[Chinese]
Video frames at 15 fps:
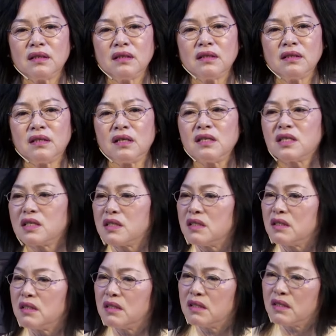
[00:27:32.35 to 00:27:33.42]
人是
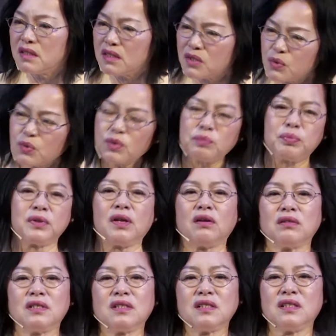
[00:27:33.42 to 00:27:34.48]
积蓄不到
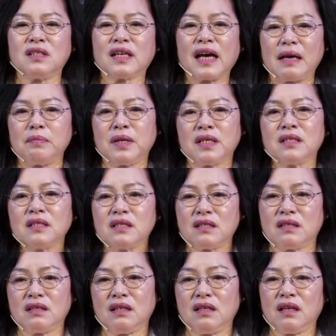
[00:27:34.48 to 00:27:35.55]
自己改变自己
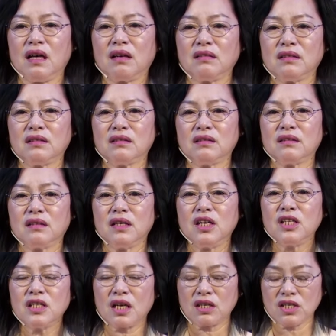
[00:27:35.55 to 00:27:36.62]
的力量，
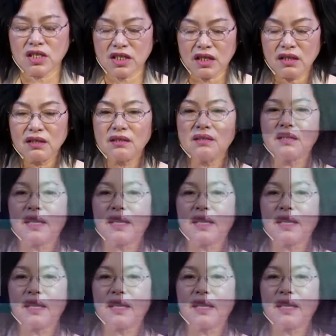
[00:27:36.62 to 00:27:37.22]
让神来